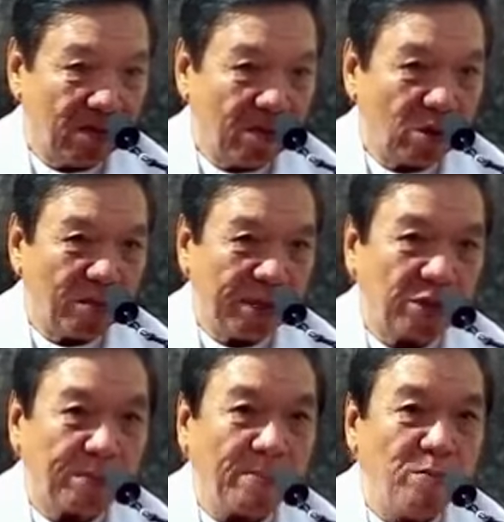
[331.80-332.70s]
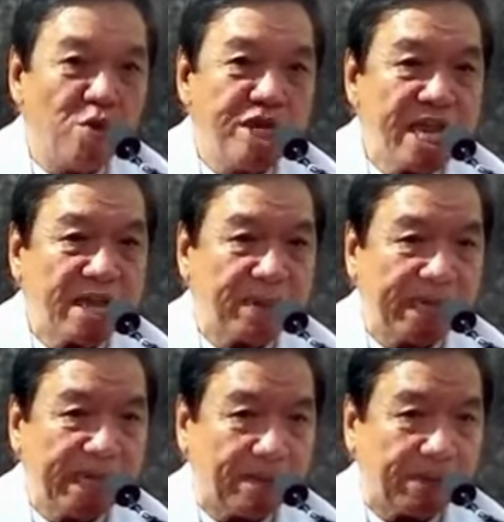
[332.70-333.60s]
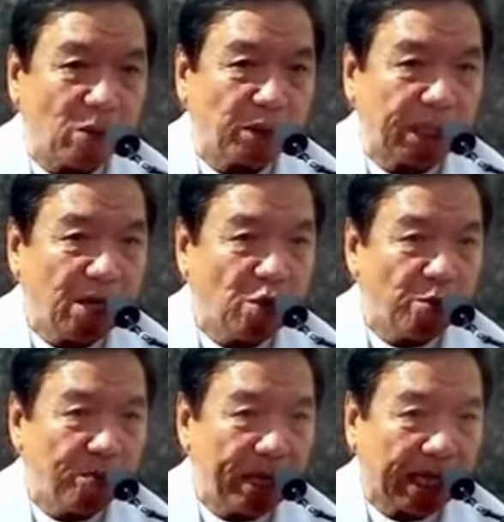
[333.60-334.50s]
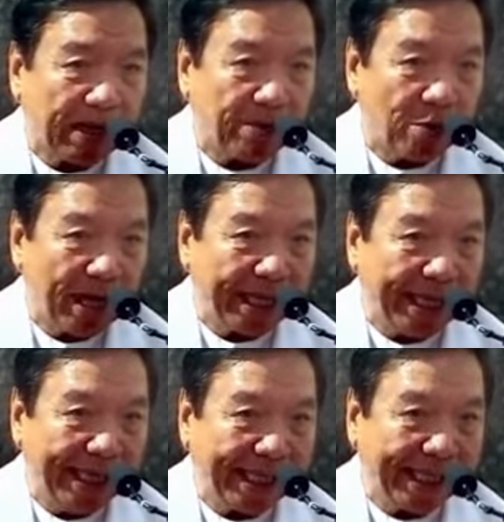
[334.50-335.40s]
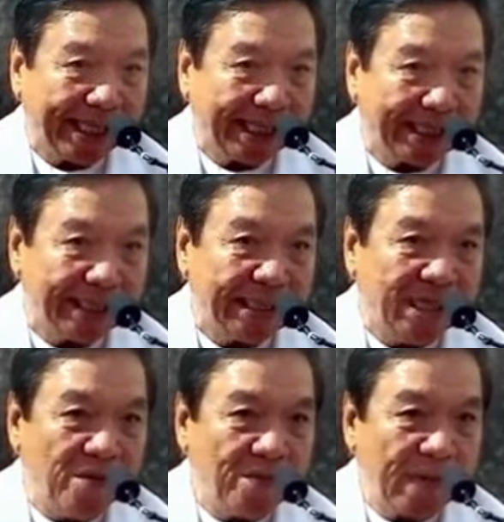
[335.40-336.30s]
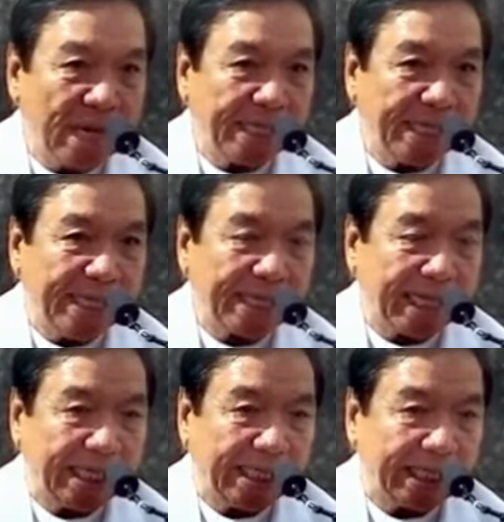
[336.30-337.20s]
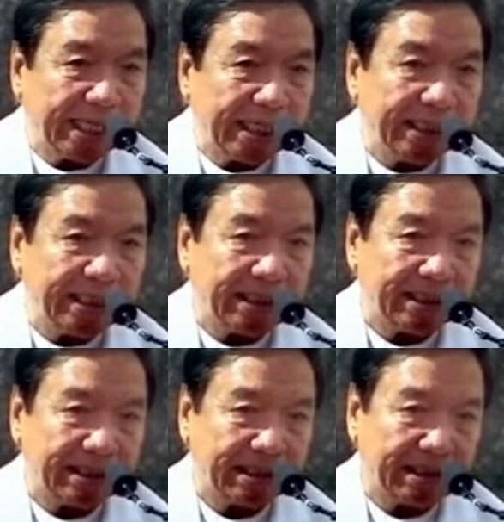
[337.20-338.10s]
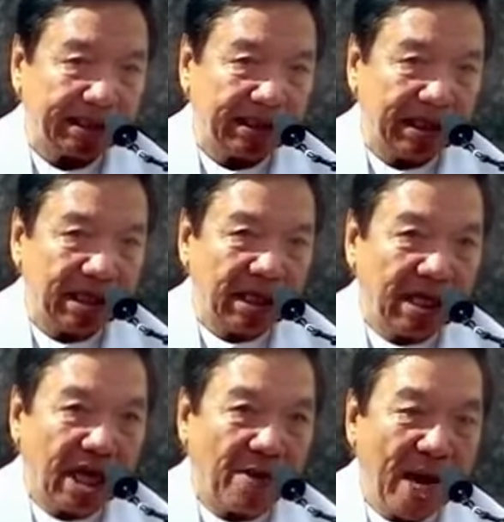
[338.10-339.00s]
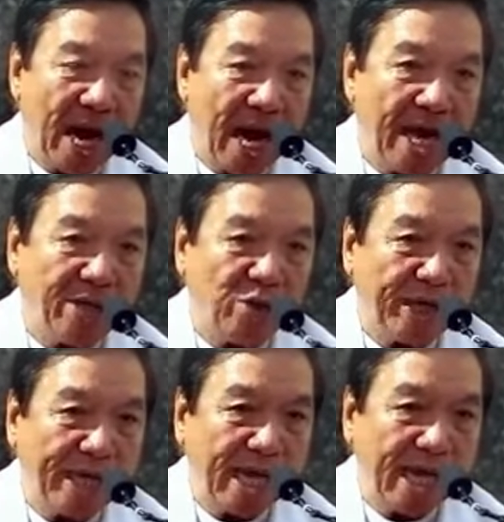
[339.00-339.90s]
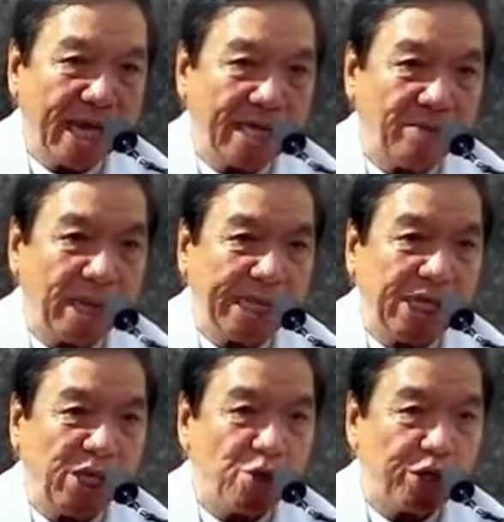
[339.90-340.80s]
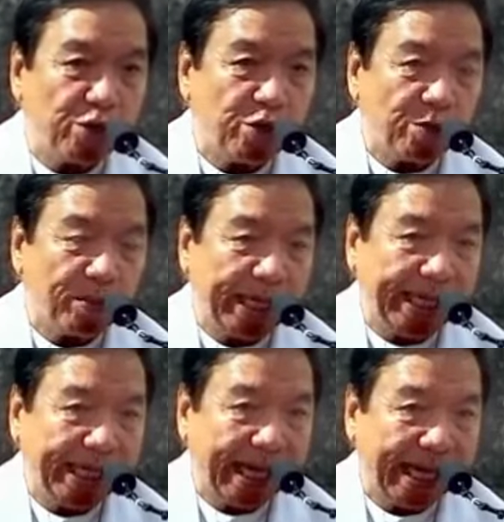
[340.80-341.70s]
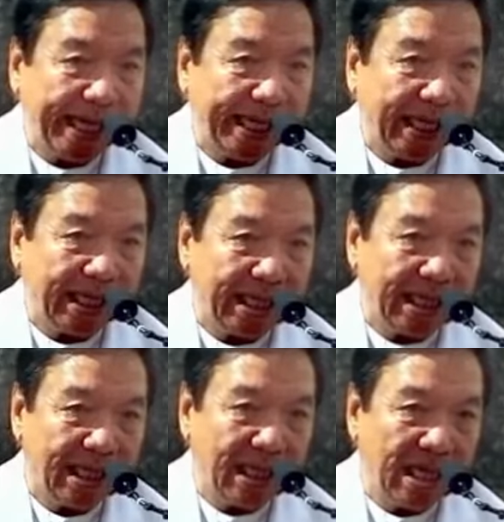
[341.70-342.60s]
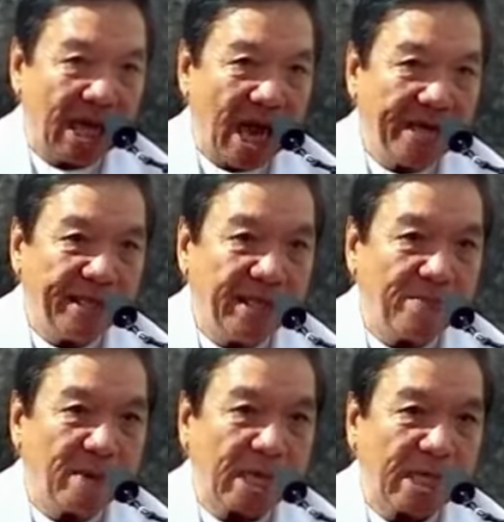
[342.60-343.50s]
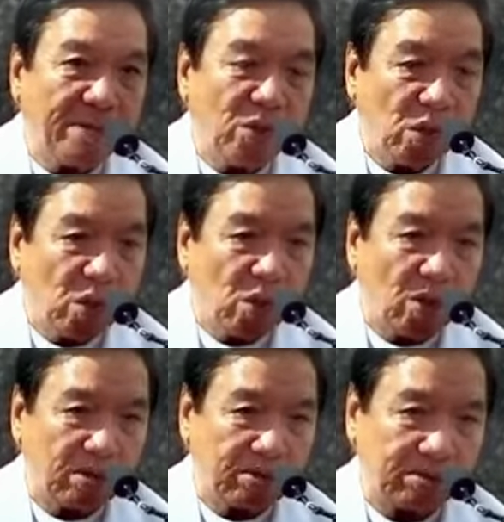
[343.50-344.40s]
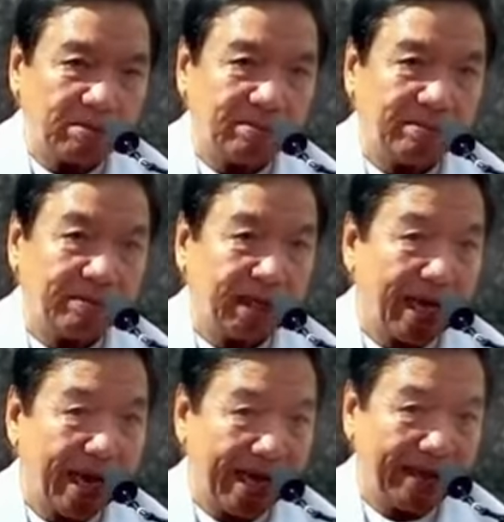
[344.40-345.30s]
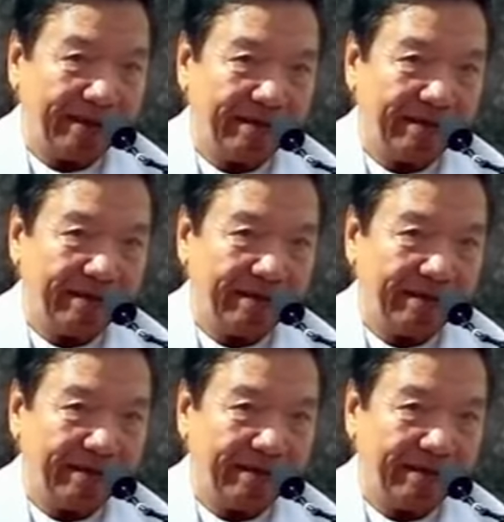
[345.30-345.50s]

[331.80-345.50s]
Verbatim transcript: O bata pagbunyag baya, pangutanon baya ka mo mga ginikanan. Mga ginikanan, amahan o ginahan, maninoy o maninay. Andam ba ka mo? Mana.